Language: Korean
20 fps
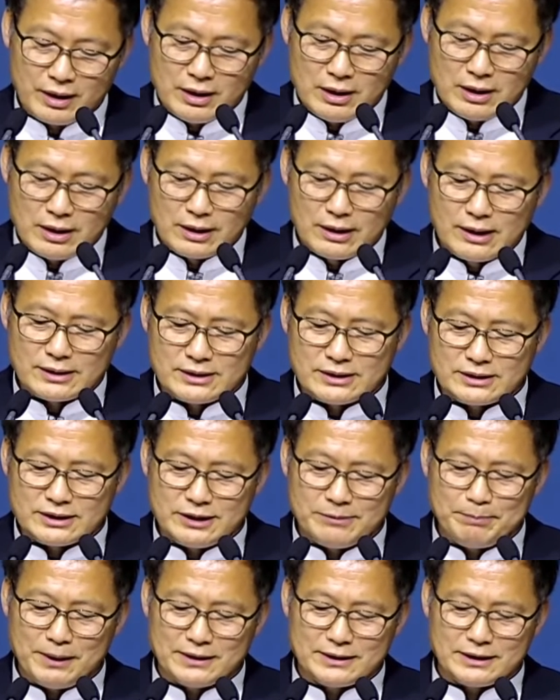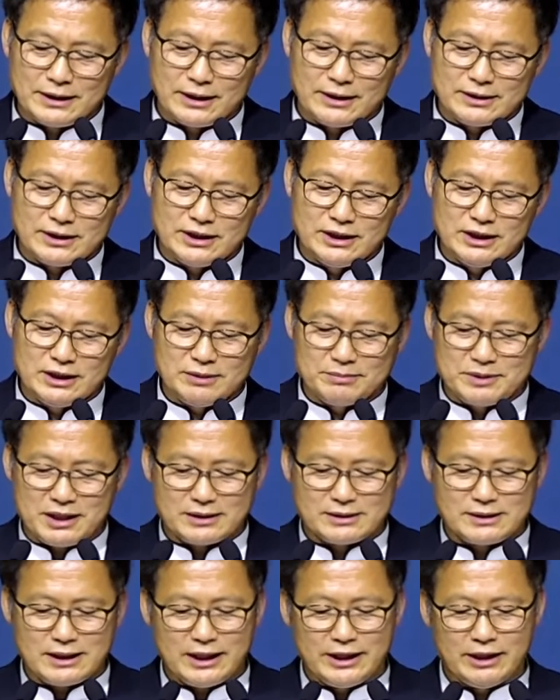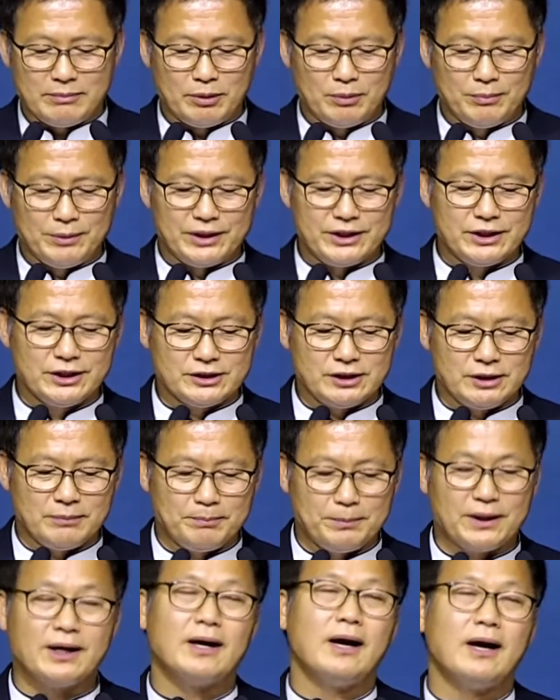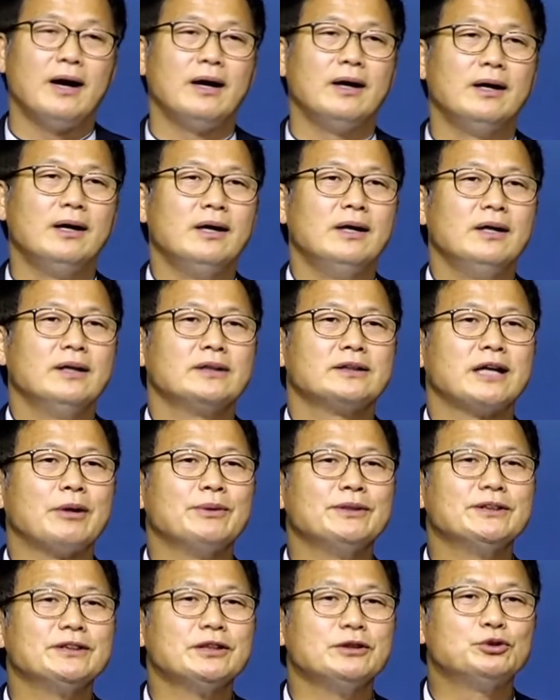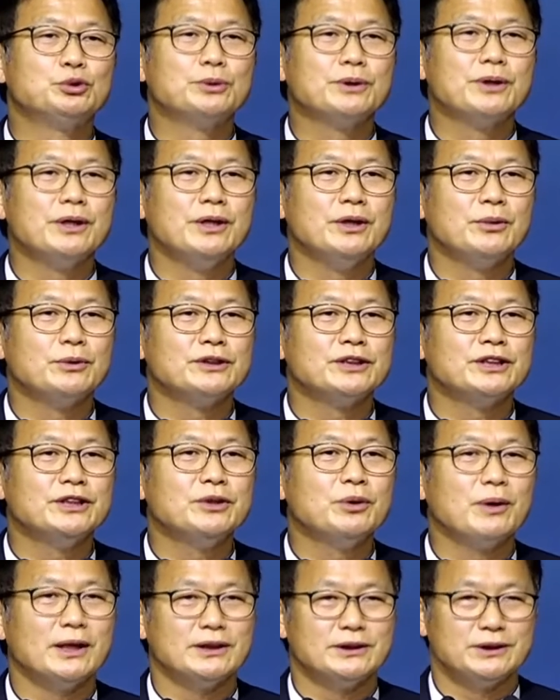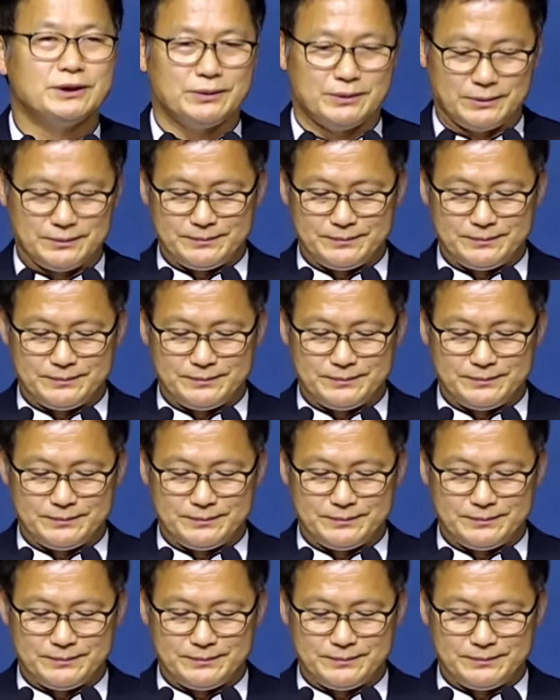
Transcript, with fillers: 그래서 18장에서 20장 사이에 보면 여섯 번이나 다윗을 죽이려고 시도하지요.